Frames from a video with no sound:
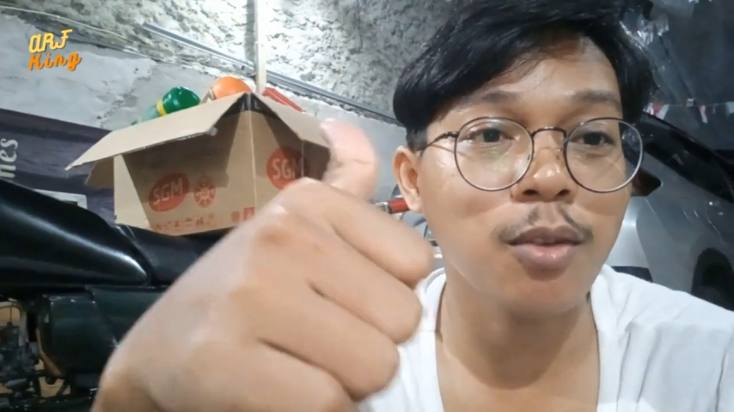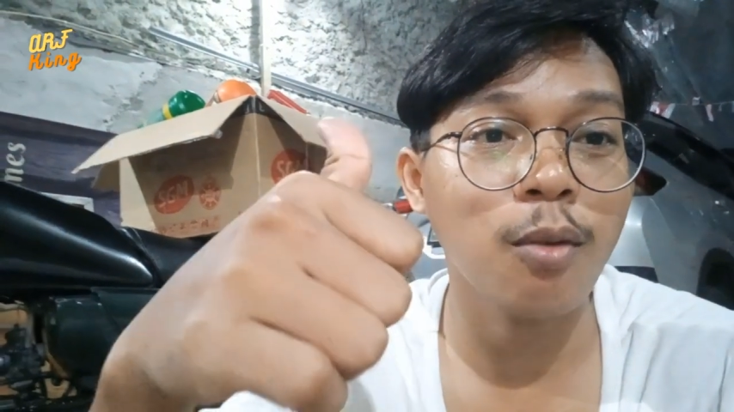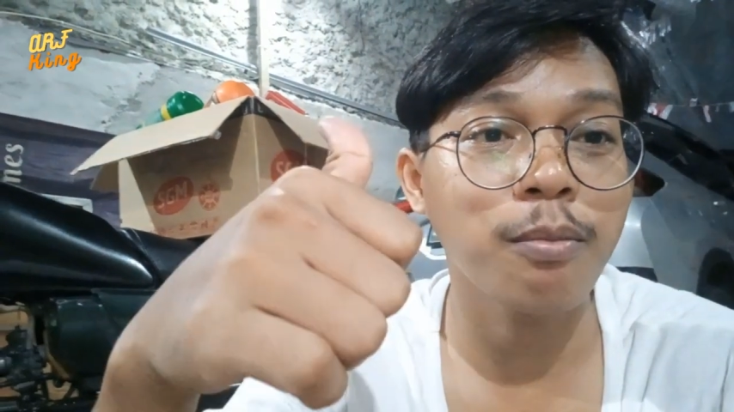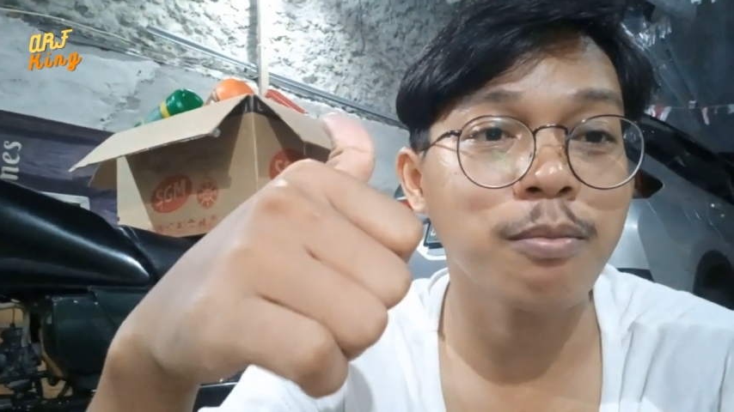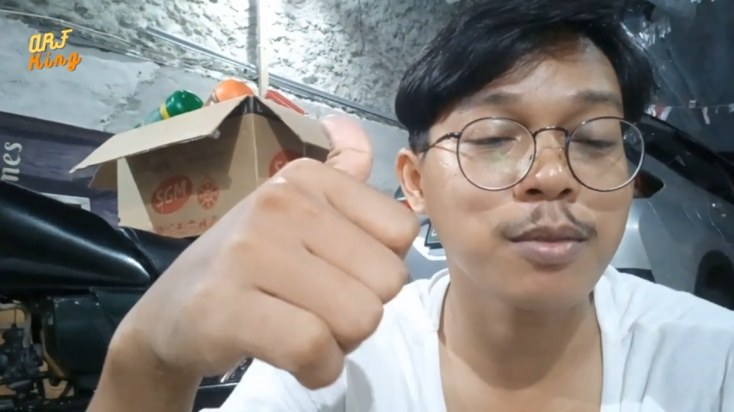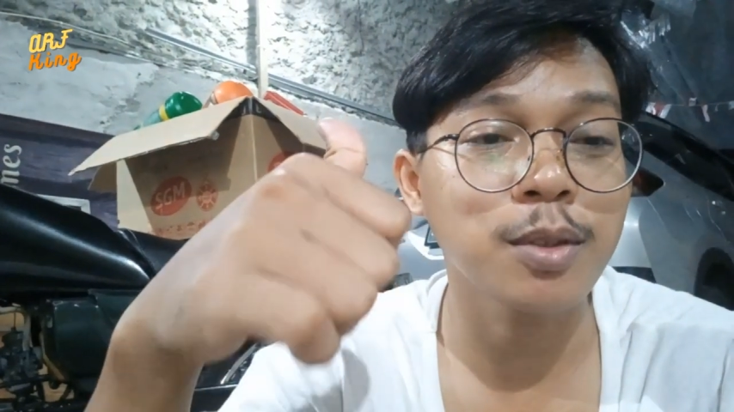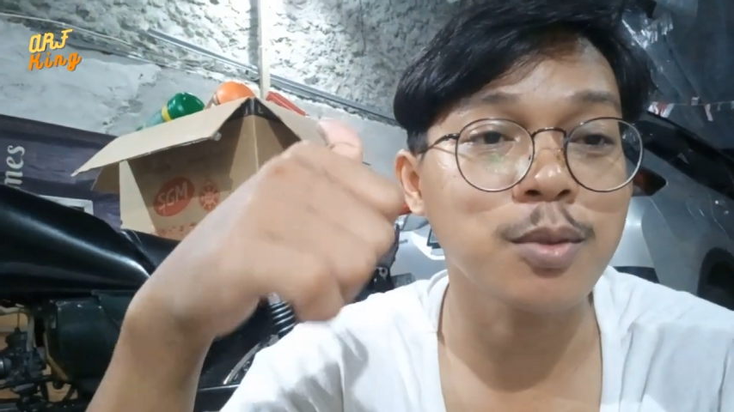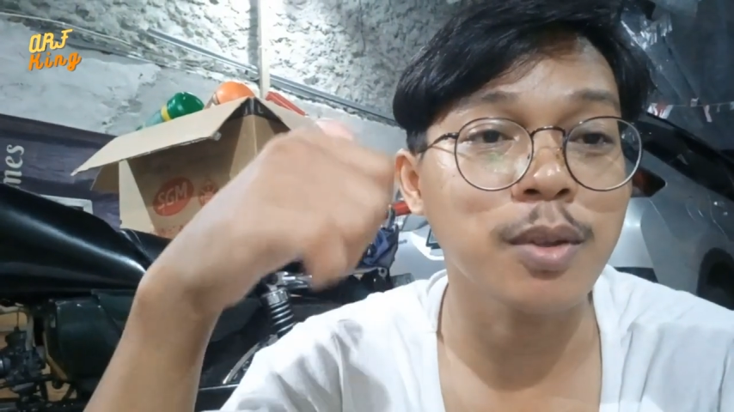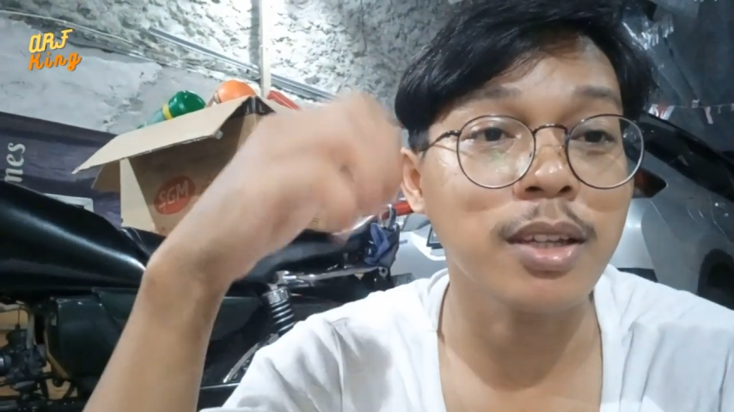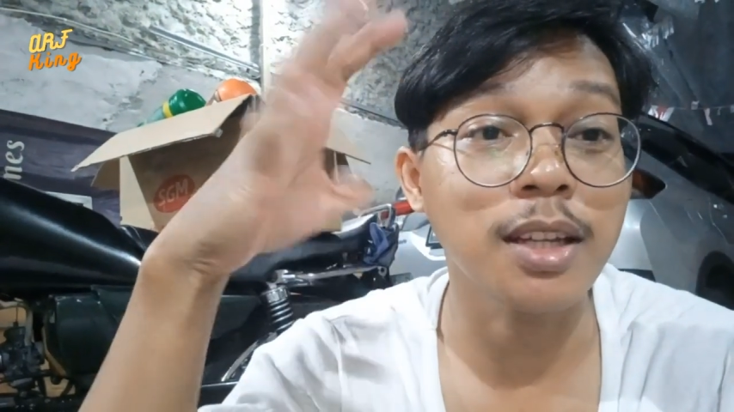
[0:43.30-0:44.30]
top
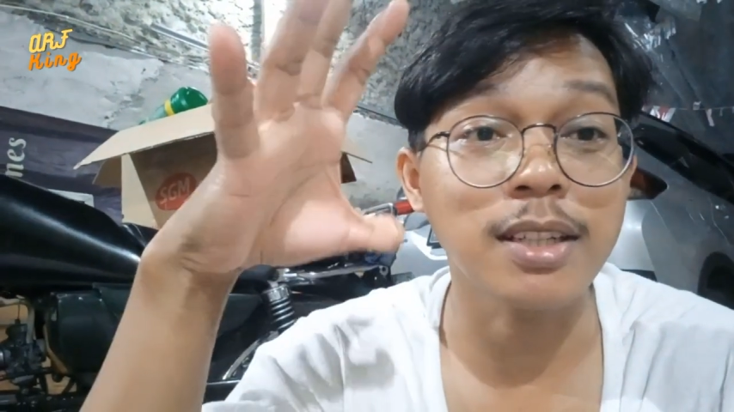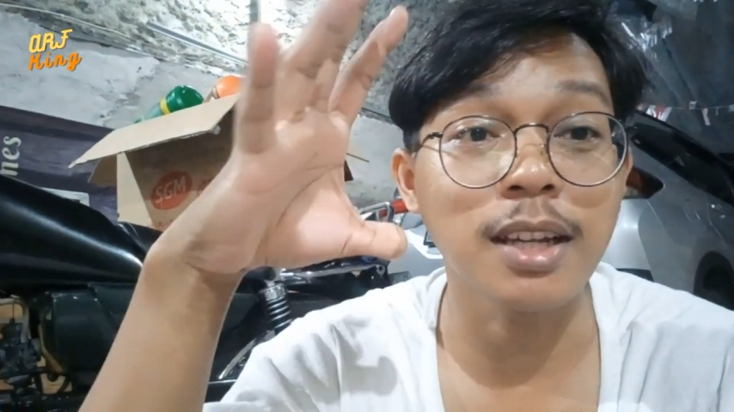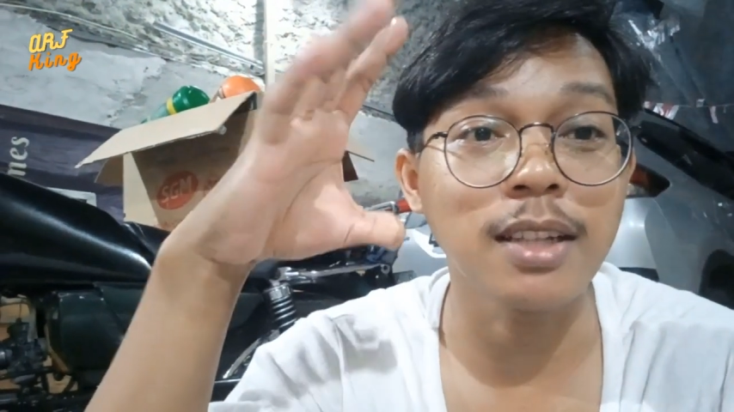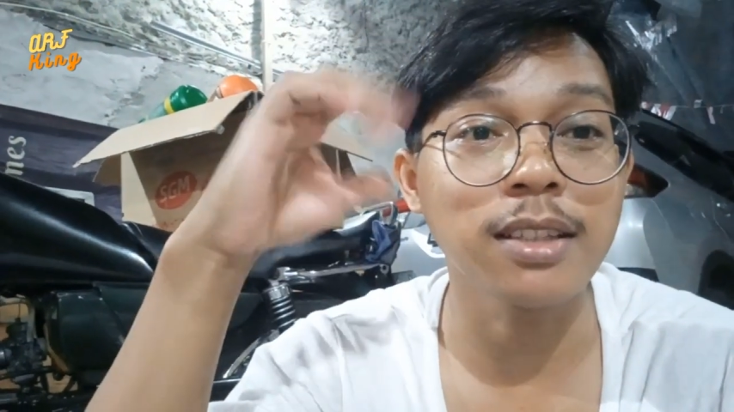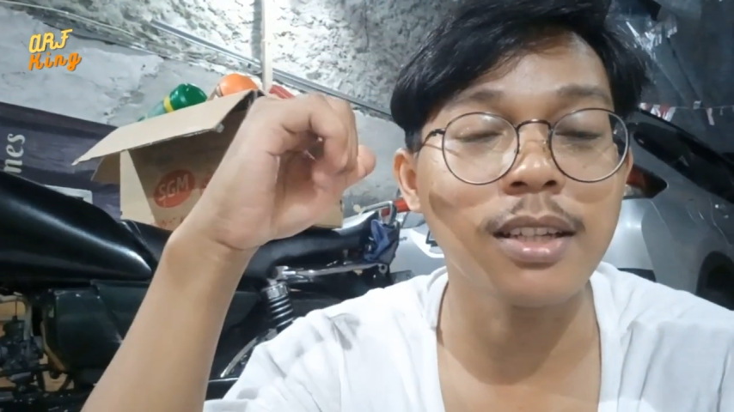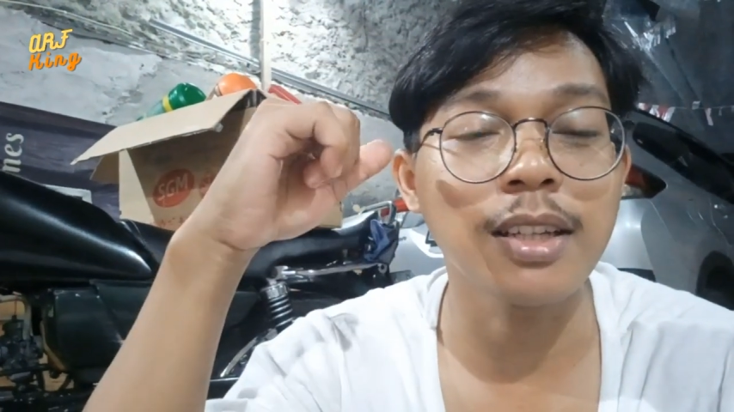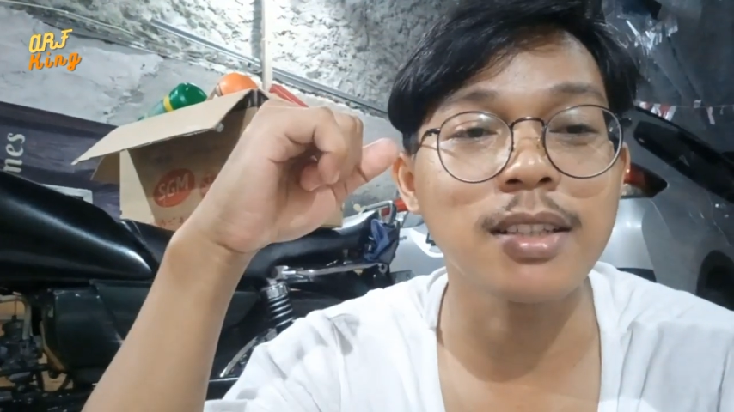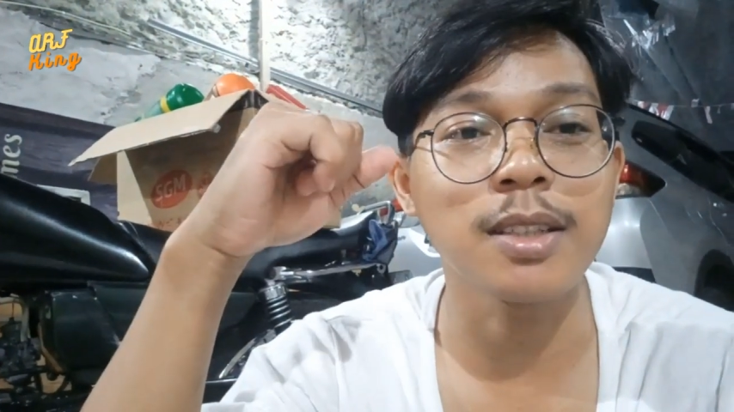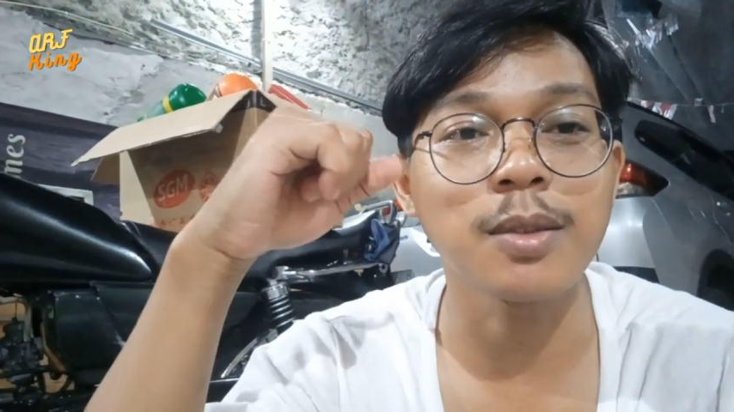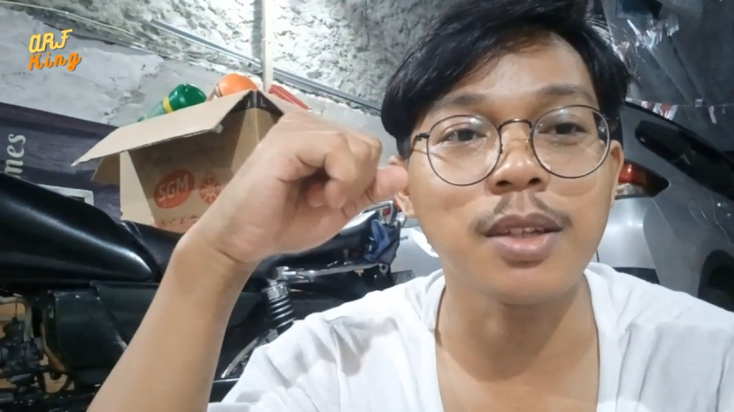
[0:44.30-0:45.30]
sesuai harganya
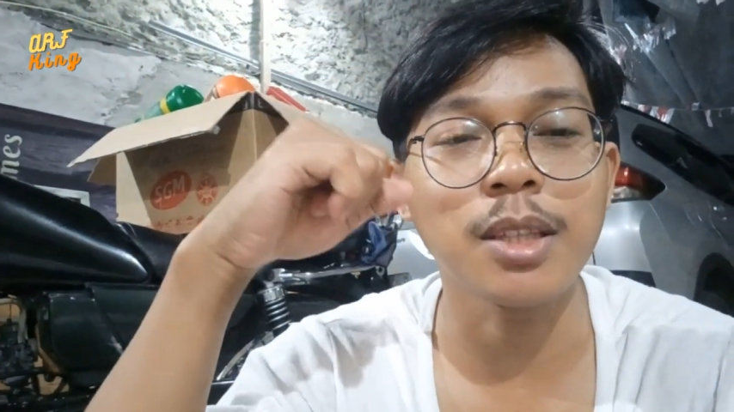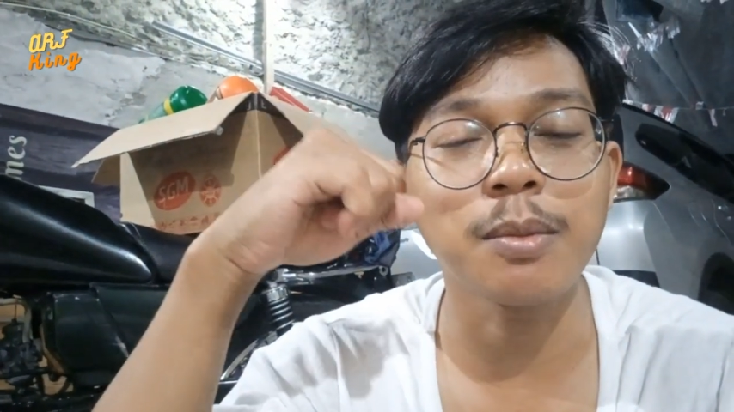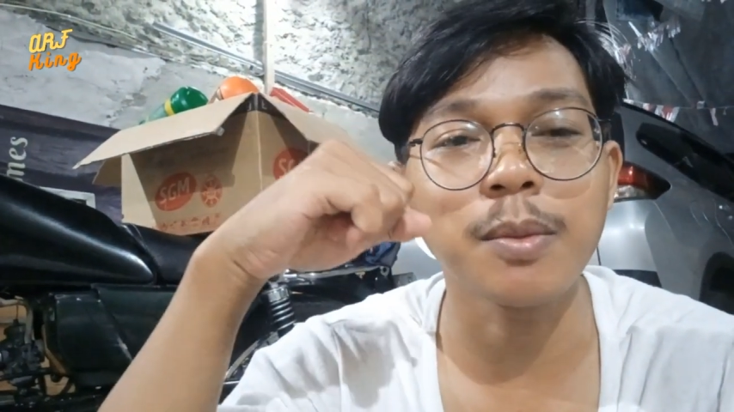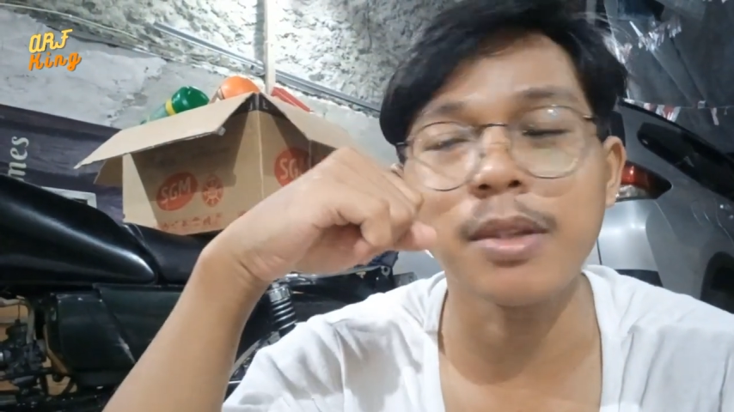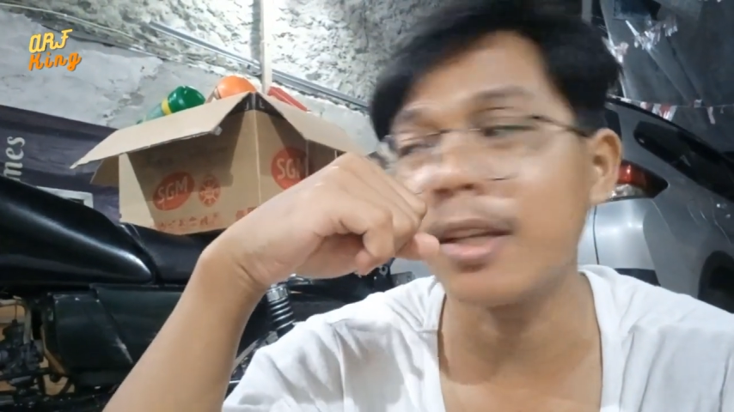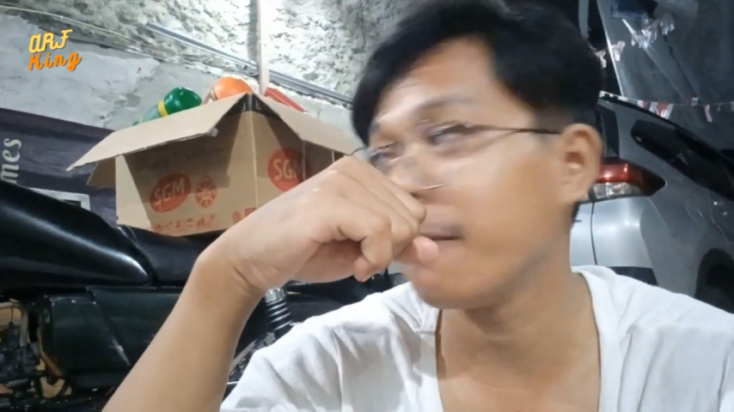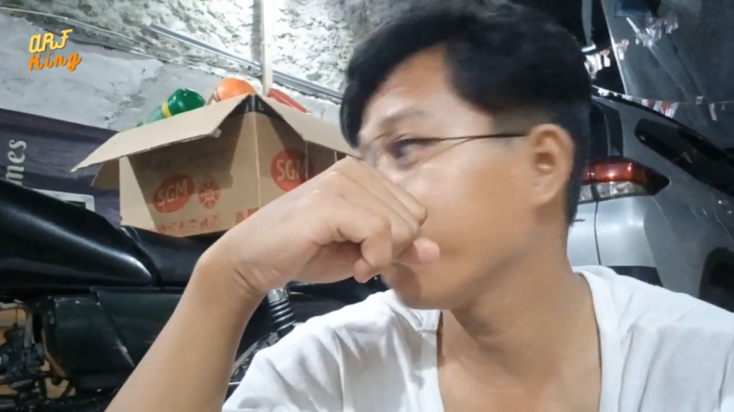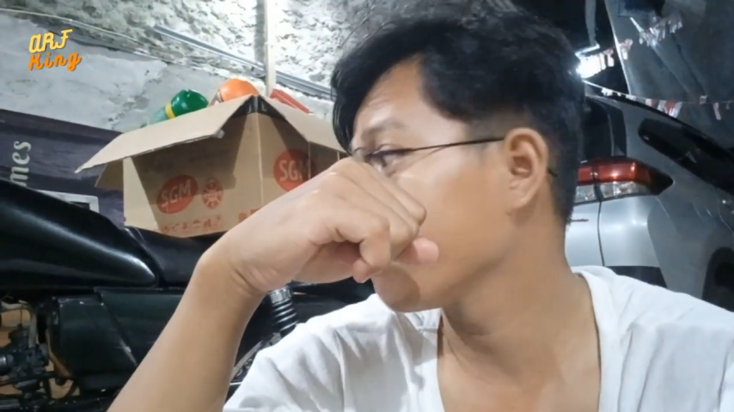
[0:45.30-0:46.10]
lah gitu ya teman-teman ya